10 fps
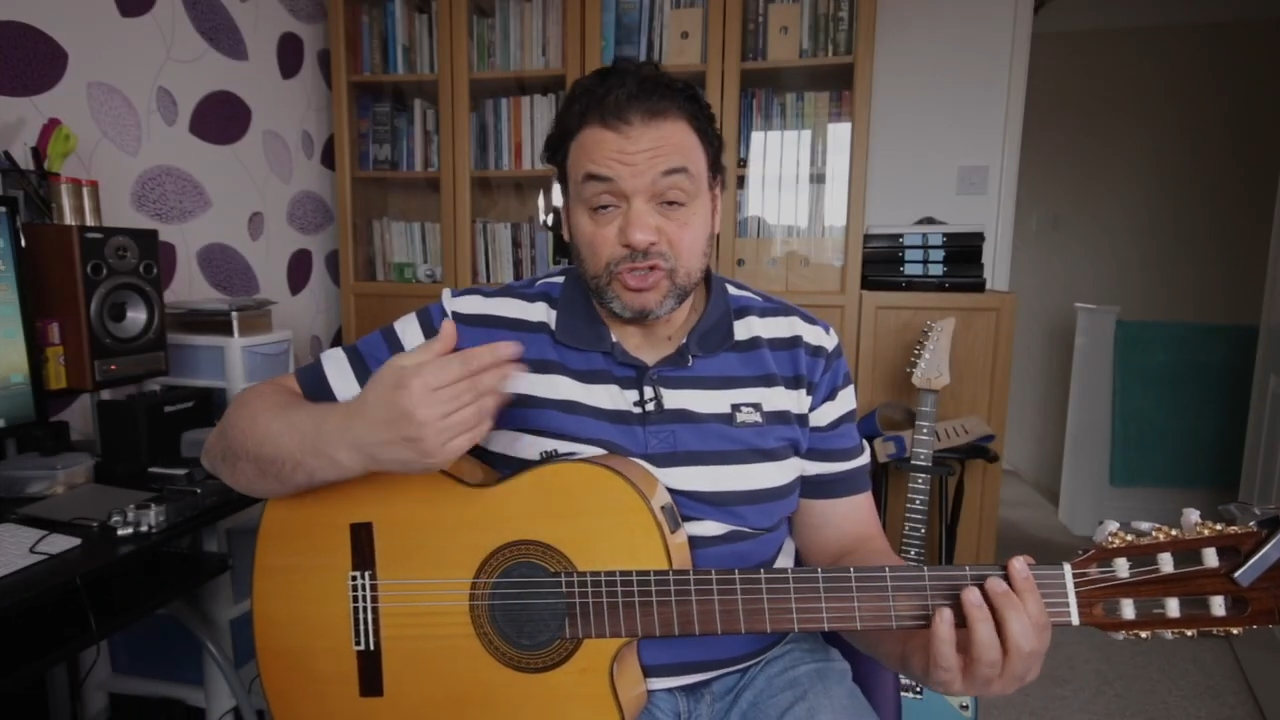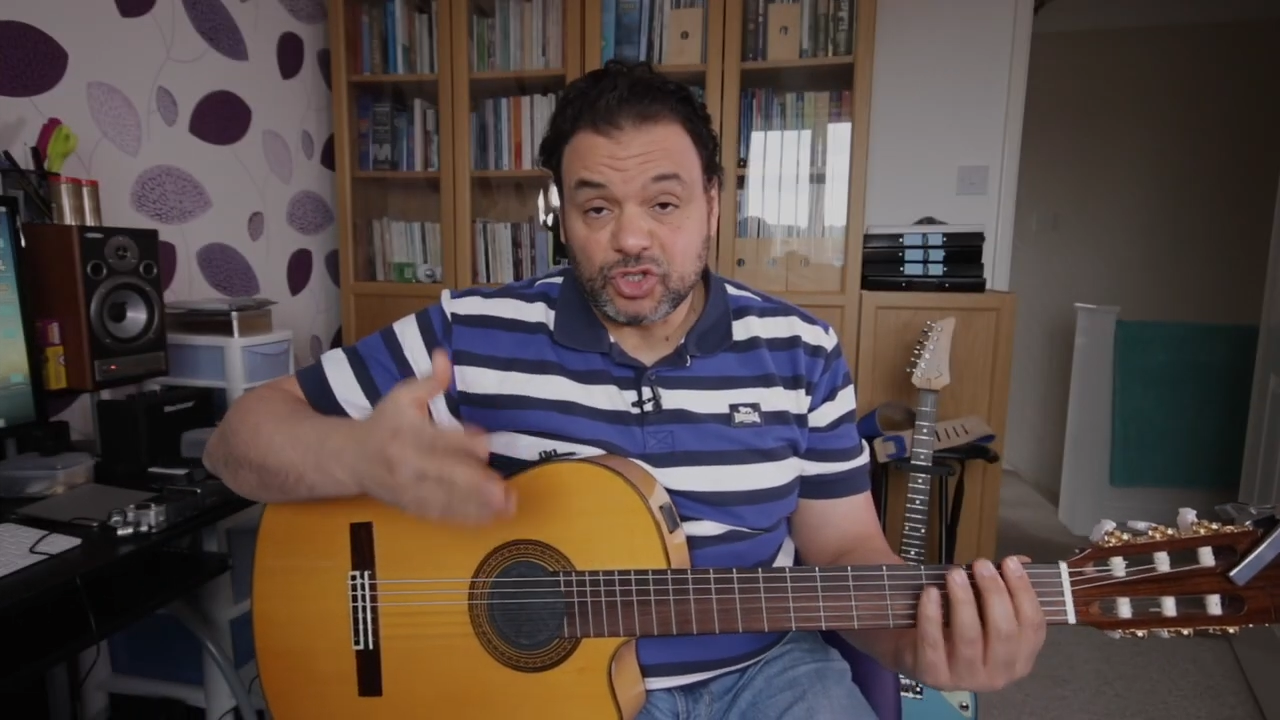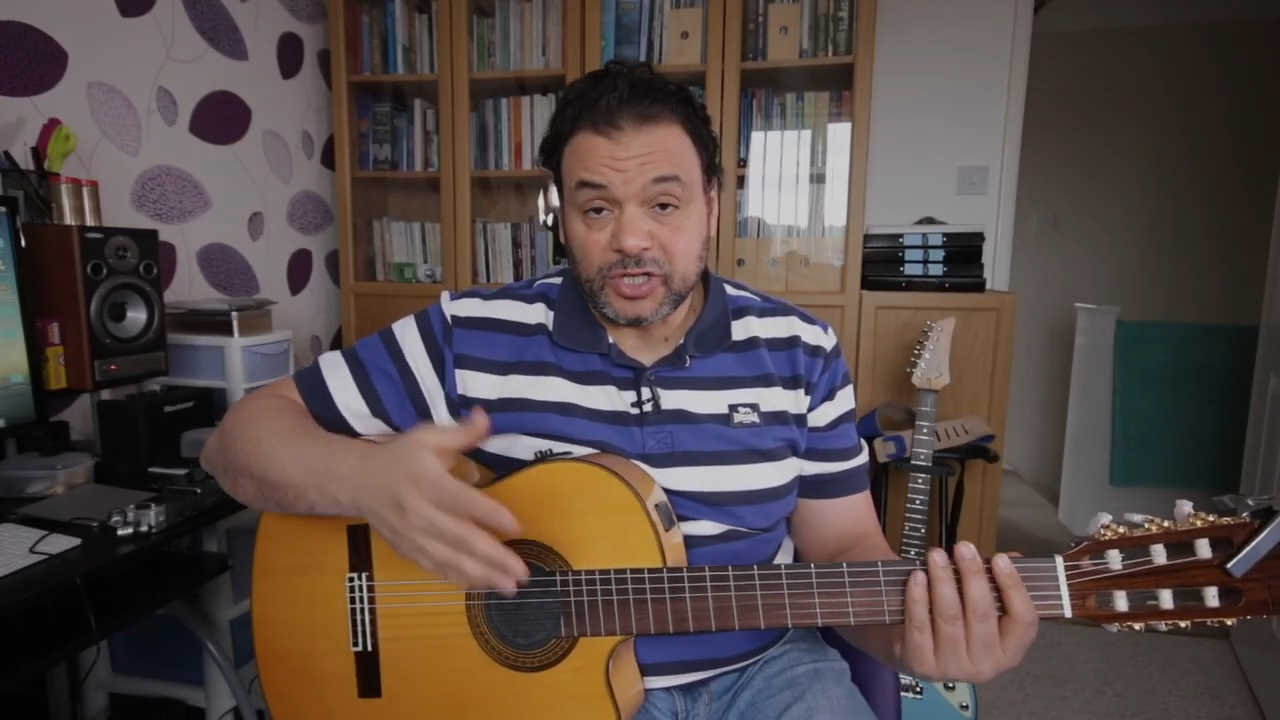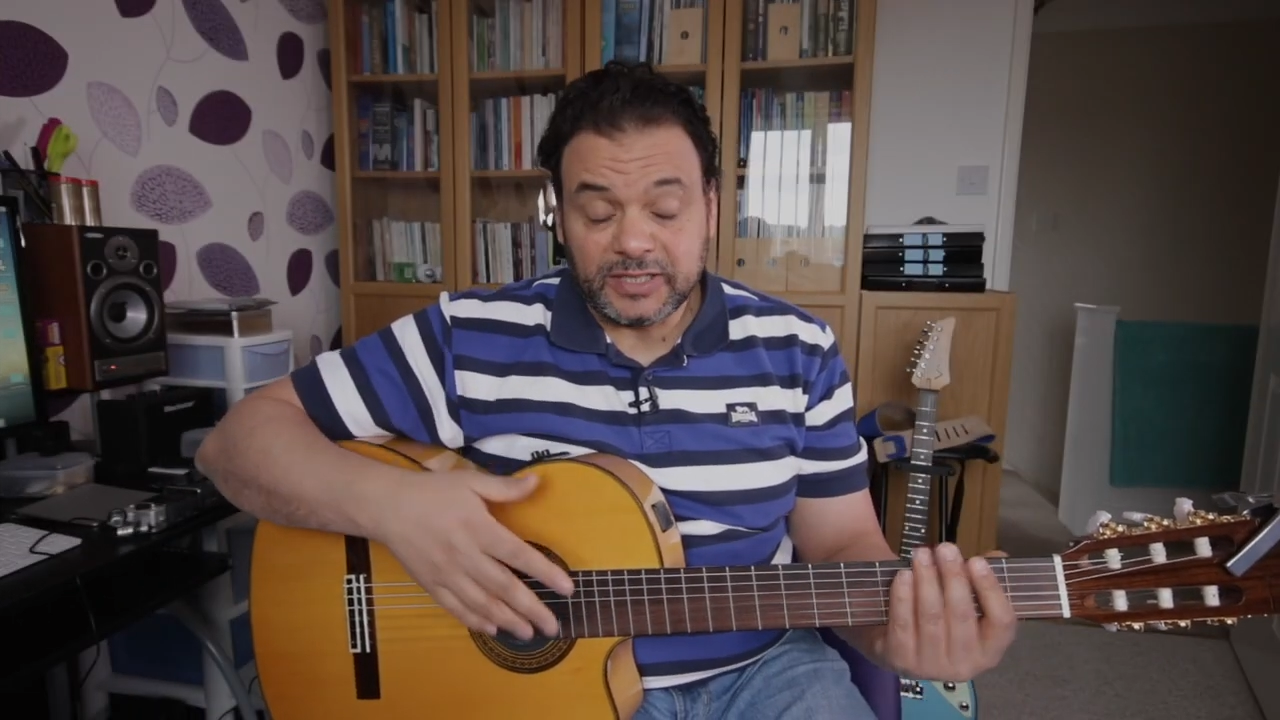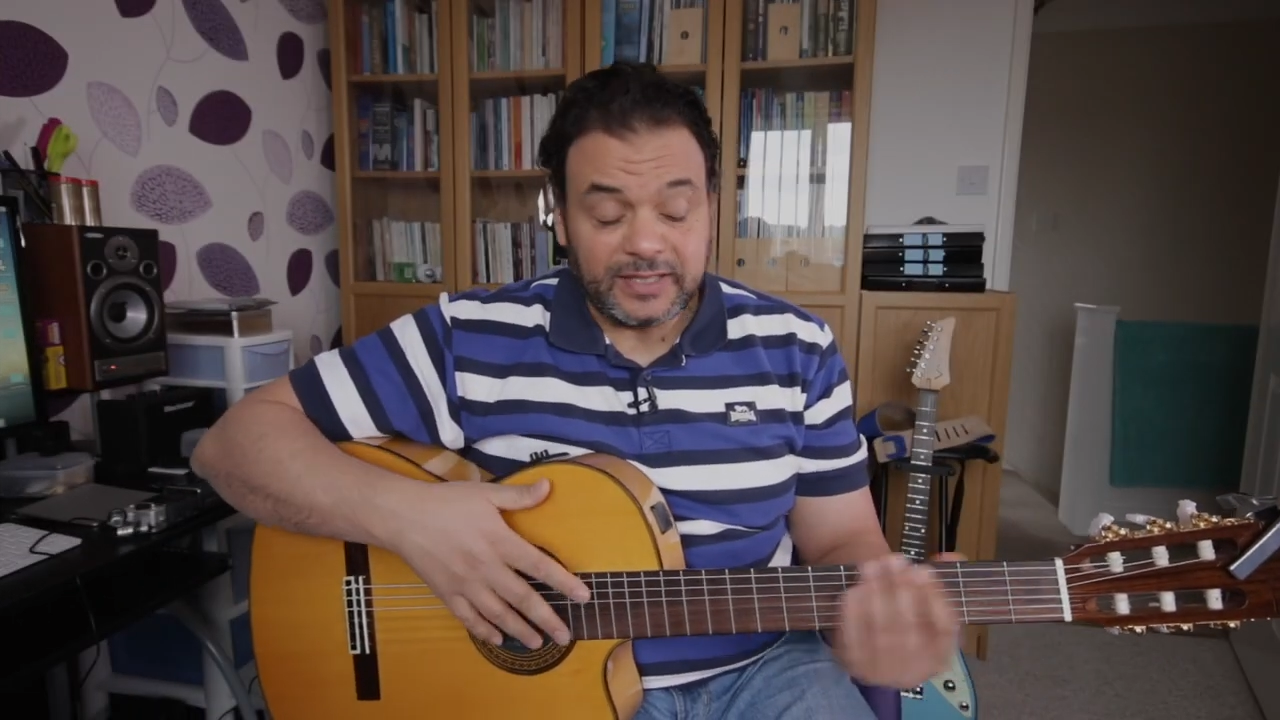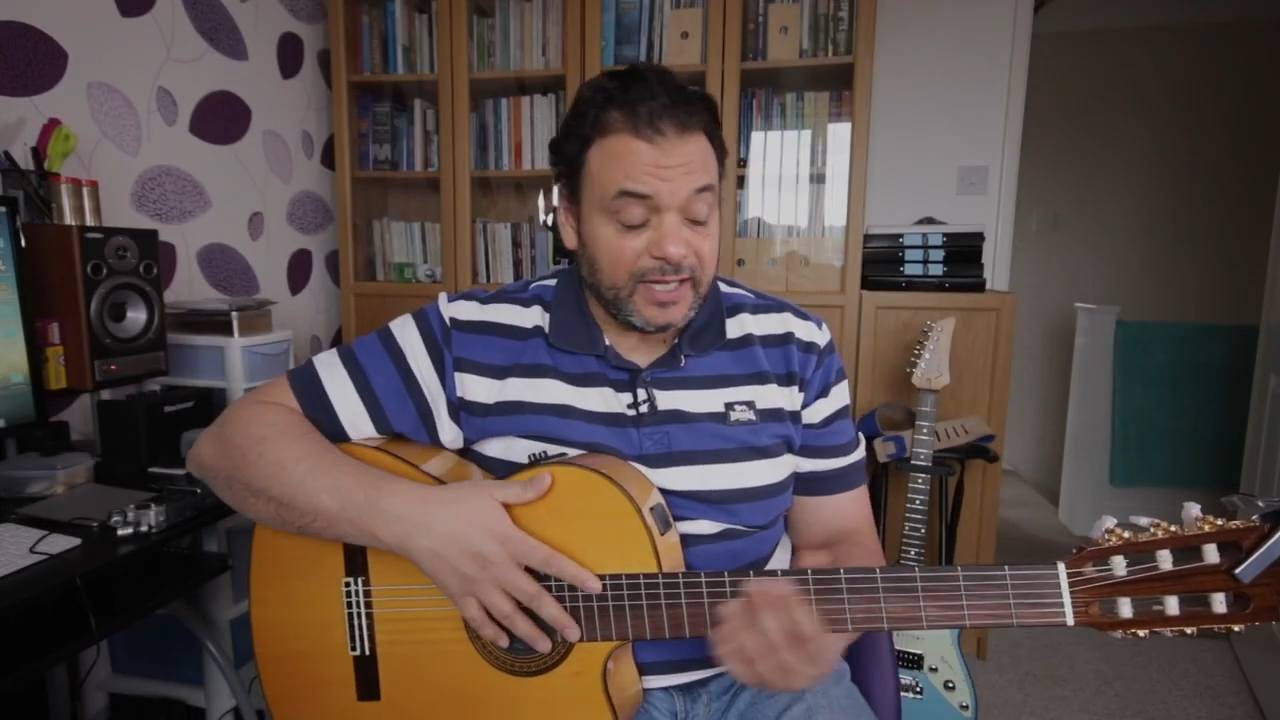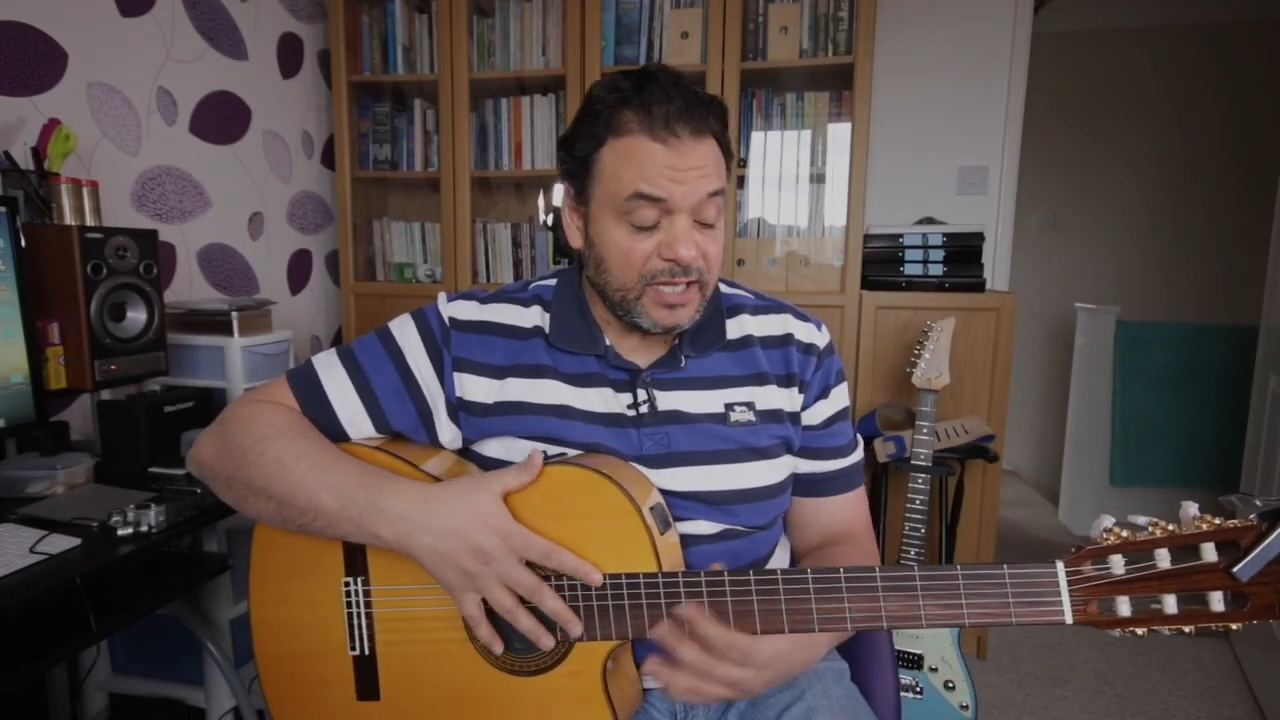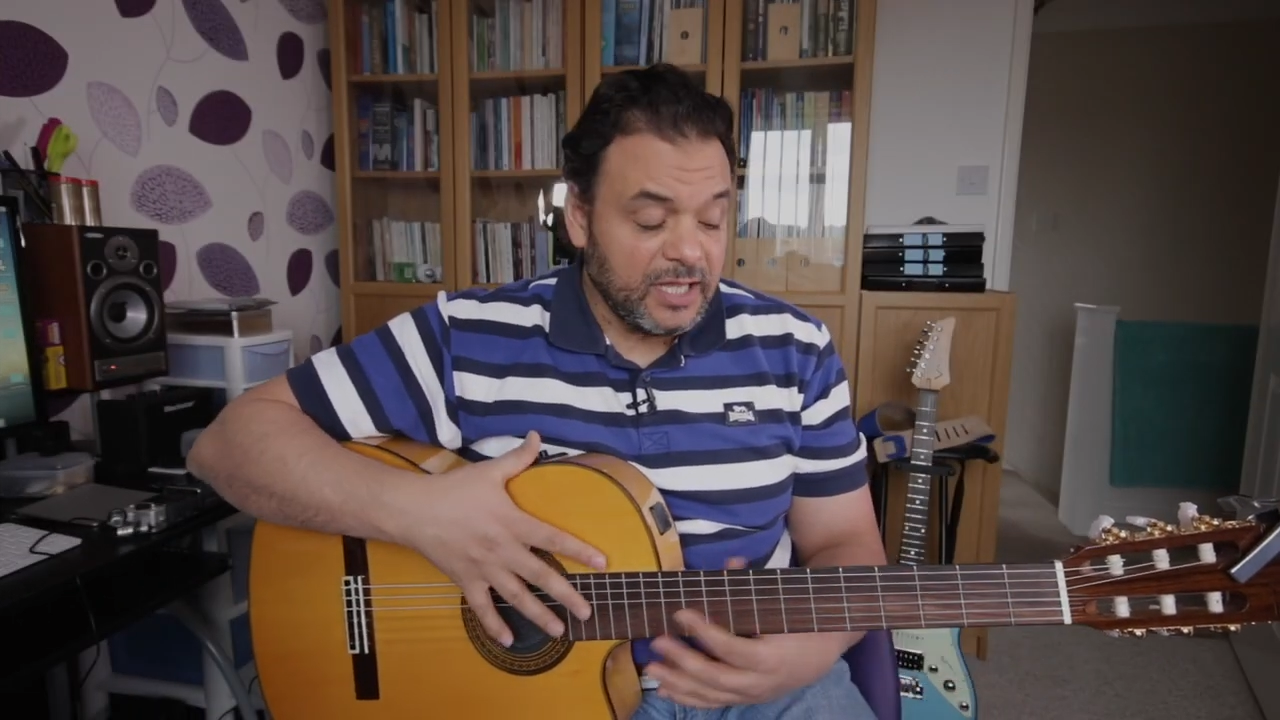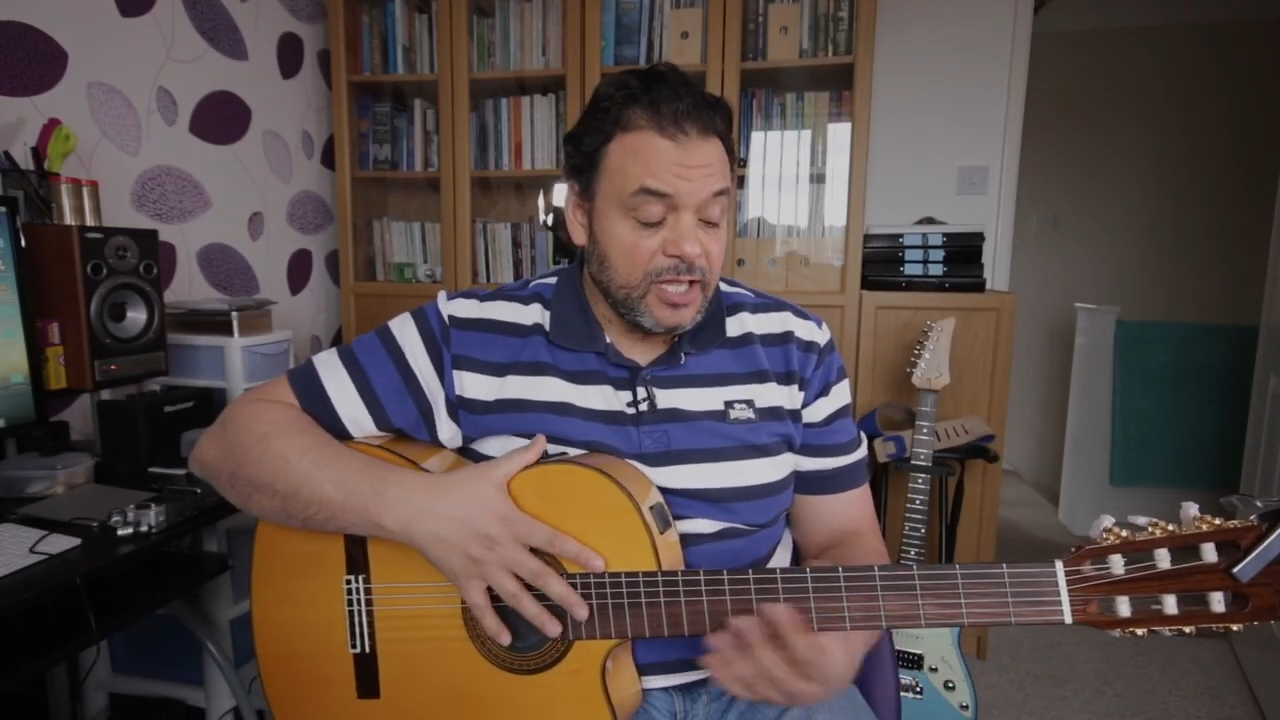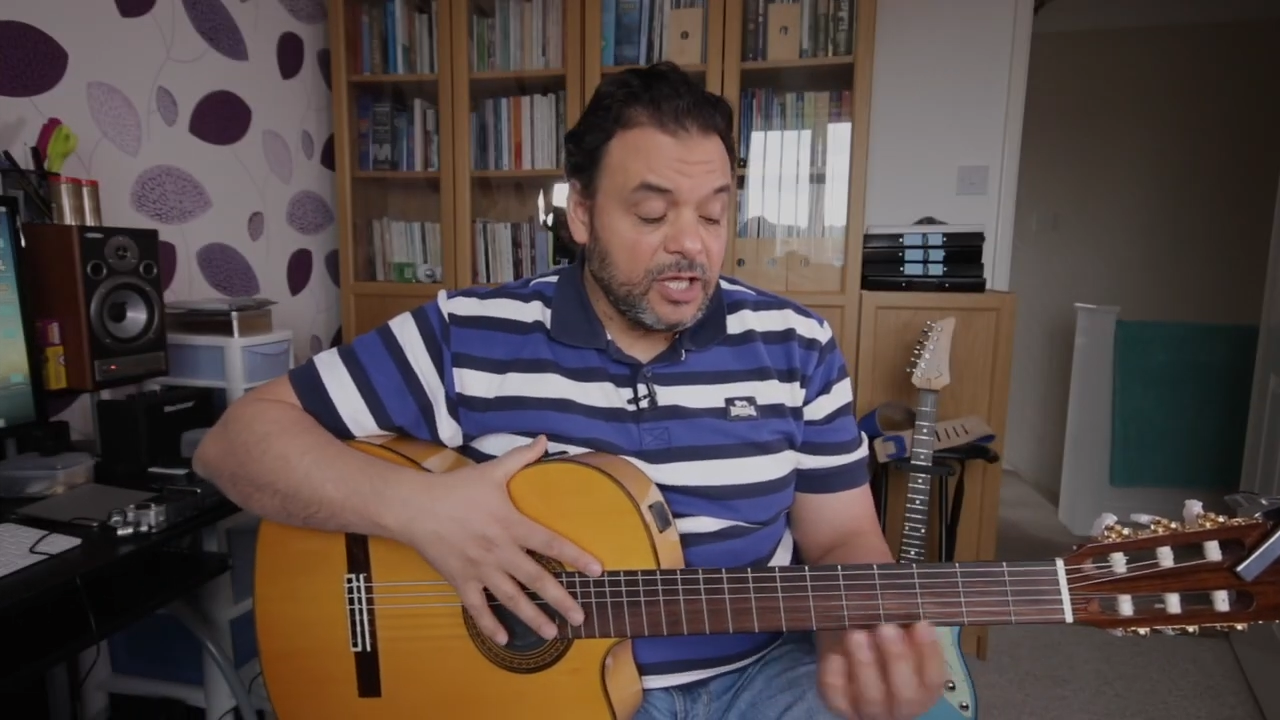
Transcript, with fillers: الشرح تاني